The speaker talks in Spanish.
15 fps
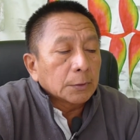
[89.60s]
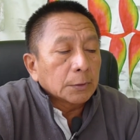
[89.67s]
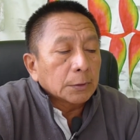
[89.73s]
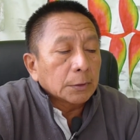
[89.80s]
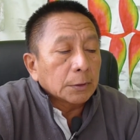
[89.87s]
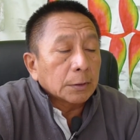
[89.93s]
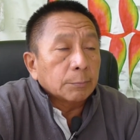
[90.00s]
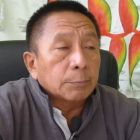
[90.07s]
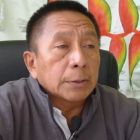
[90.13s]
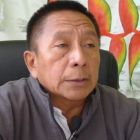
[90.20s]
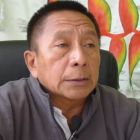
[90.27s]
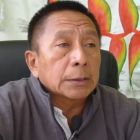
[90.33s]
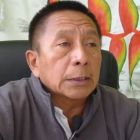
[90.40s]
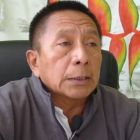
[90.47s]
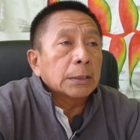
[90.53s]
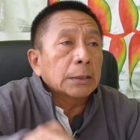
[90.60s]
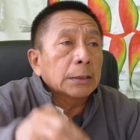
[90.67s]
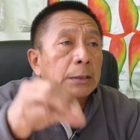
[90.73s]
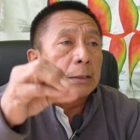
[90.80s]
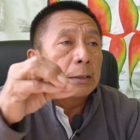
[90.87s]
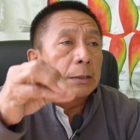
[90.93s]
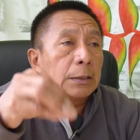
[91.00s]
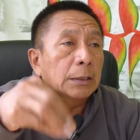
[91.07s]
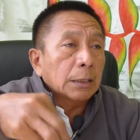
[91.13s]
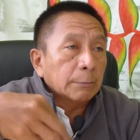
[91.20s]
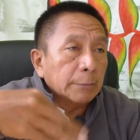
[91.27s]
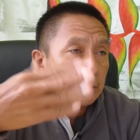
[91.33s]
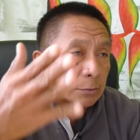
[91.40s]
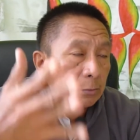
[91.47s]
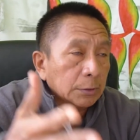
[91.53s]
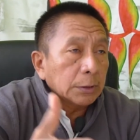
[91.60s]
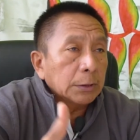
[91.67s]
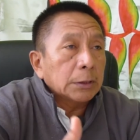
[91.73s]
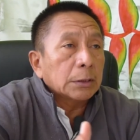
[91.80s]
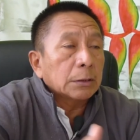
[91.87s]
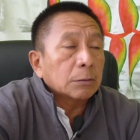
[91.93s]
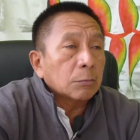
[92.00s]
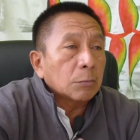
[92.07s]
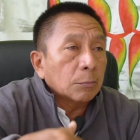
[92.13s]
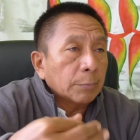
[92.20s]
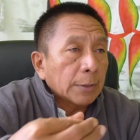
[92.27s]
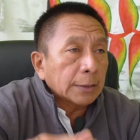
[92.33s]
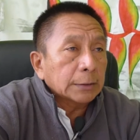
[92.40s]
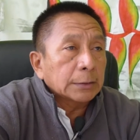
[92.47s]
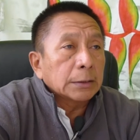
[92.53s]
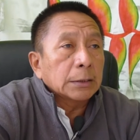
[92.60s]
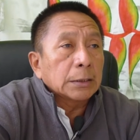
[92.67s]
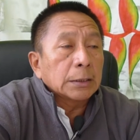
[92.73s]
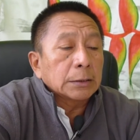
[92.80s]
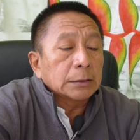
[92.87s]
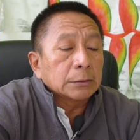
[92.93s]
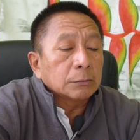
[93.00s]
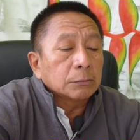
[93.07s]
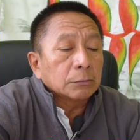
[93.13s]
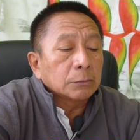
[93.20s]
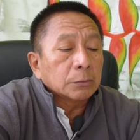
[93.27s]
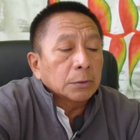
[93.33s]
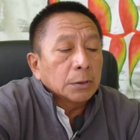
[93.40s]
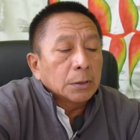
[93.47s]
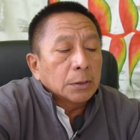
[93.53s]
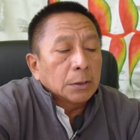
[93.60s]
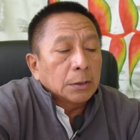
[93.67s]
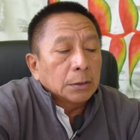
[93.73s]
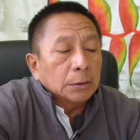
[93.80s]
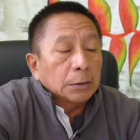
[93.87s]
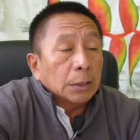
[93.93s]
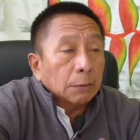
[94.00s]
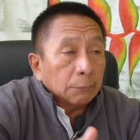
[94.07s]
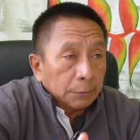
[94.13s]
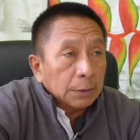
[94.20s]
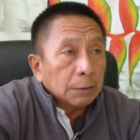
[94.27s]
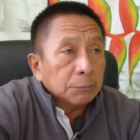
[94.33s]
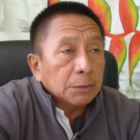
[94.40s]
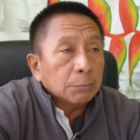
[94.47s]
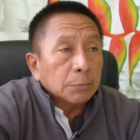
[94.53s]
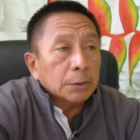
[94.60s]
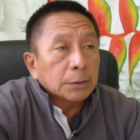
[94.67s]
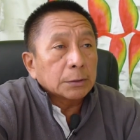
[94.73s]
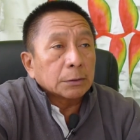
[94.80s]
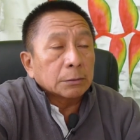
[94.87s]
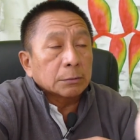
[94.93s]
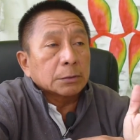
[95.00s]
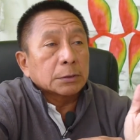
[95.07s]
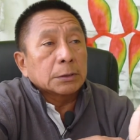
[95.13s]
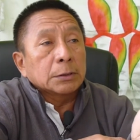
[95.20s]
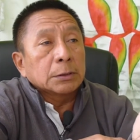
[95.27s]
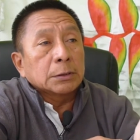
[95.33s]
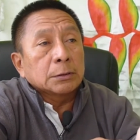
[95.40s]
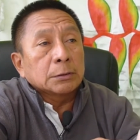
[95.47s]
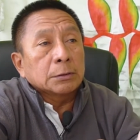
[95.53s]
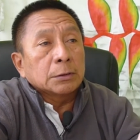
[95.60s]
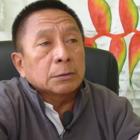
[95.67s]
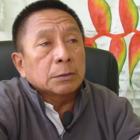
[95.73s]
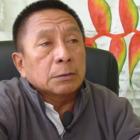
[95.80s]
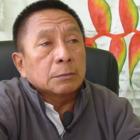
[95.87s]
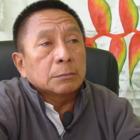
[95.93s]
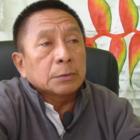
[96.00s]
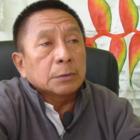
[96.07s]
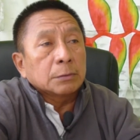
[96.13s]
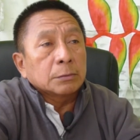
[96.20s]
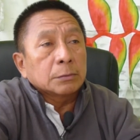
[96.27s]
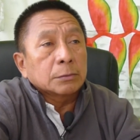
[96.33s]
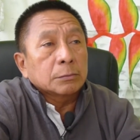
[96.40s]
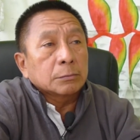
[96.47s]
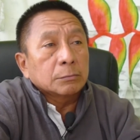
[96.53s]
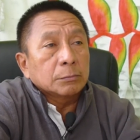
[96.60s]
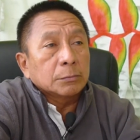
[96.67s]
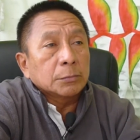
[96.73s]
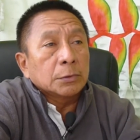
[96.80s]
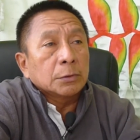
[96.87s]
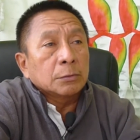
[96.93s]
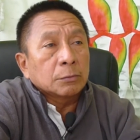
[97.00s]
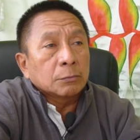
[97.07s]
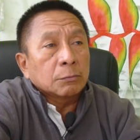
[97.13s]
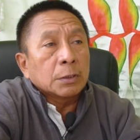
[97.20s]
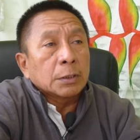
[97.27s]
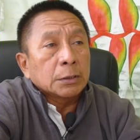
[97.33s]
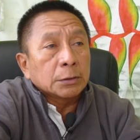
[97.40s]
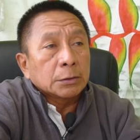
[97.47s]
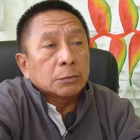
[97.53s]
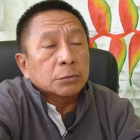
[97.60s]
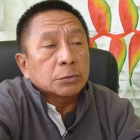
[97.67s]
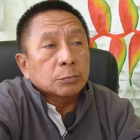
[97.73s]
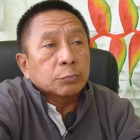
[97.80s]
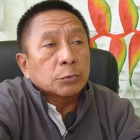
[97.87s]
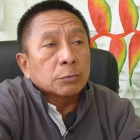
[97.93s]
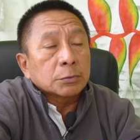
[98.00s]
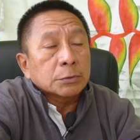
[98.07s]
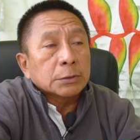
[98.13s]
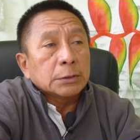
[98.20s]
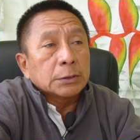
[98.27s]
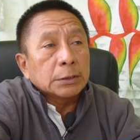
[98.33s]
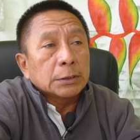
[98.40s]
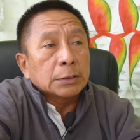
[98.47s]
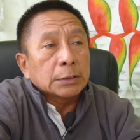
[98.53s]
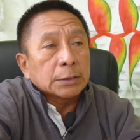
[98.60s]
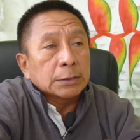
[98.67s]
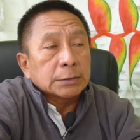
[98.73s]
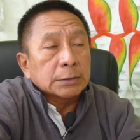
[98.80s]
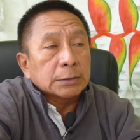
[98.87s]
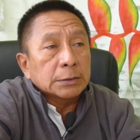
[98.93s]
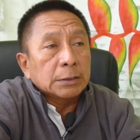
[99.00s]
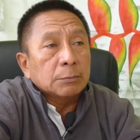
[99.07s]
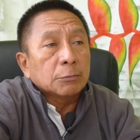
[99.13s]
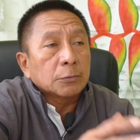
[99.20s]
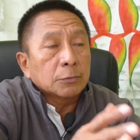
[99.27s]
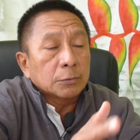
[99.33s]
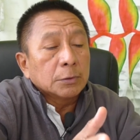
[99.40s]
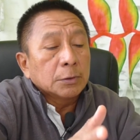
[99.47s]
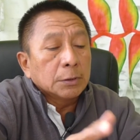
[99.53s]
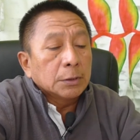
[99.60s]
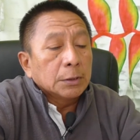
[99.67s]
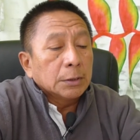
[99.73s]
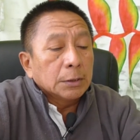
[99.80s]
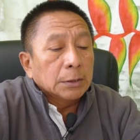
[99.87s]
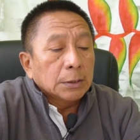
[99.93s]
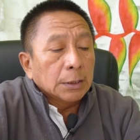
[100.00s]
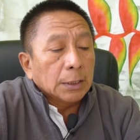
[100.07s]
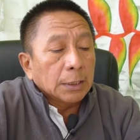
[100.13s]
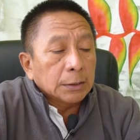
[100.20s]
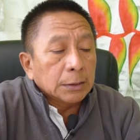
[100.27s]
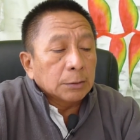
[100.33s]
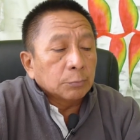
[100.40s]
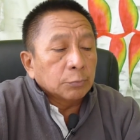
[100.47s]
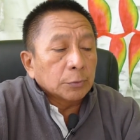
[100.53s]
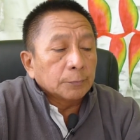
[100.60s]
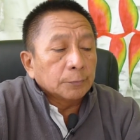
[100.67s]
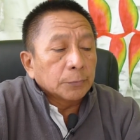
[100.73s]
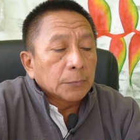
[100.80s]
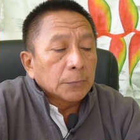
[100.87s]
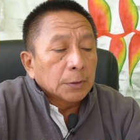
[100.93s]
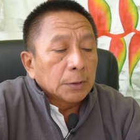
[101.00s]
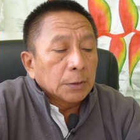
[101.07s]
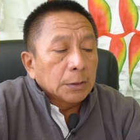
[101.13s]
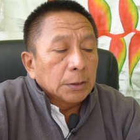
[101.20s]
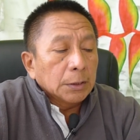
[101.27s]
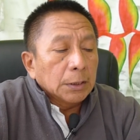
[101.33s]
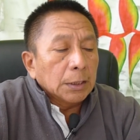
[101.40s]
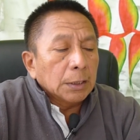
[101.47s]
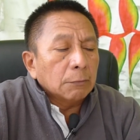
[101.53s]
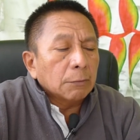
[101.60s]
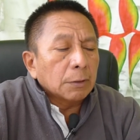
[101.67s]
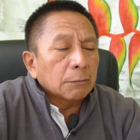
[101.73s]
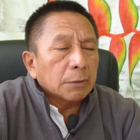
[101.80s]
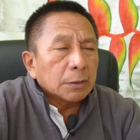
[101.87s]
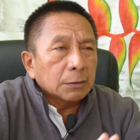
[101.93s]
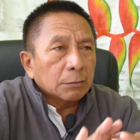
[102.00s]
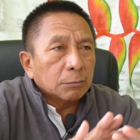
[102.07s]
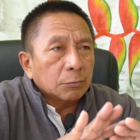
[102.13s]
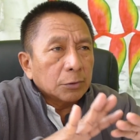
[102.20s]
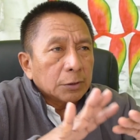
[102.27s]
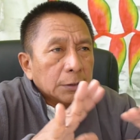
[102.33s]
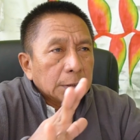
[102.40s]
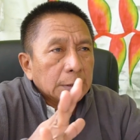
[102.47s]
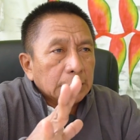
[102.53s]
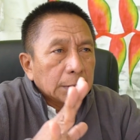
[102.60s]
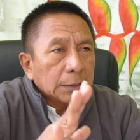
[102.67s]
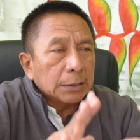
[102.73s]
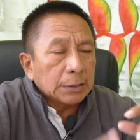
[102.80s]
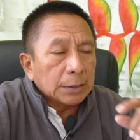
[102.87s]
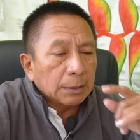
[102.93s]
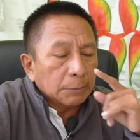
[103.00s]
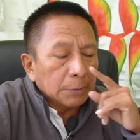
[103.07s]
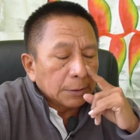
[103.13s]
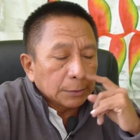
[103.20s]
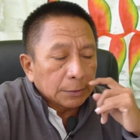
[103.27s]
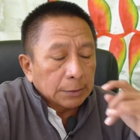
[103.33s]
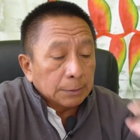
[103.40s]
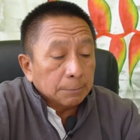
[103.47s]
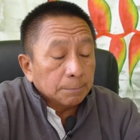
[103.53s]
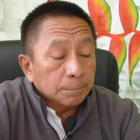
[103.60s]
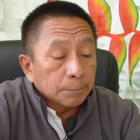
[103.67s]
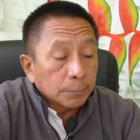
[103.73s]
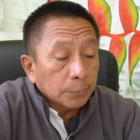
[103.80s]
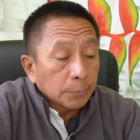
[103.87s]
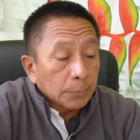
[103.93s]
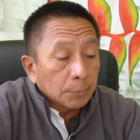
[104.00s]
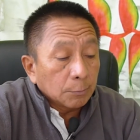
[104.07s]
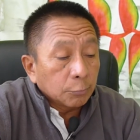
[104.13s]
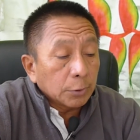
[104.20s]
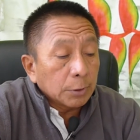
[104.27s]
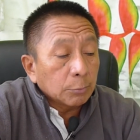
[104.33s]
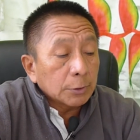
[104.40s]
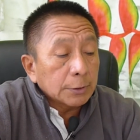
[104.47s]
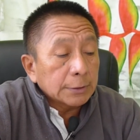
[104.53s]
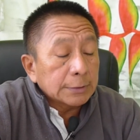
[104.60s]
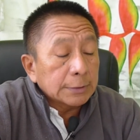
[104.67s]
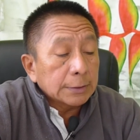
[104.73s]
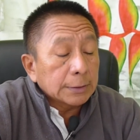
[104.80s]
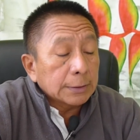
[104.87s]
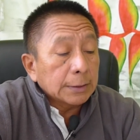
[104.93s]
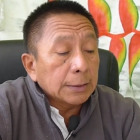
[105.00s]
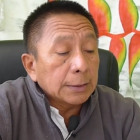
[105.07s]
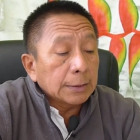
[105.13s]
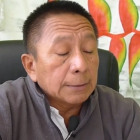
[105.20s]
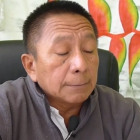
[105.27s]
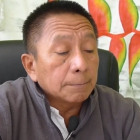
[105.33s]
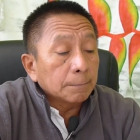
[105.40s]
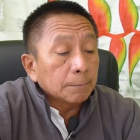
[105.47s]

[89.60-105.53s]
que respecta a la Amazonía, como parte de la, de la vida misma, de los, los, de los de los 48 pueblos indígenas que existimos allí. Pues. Evaluando muy genéricamente, podemos decir que,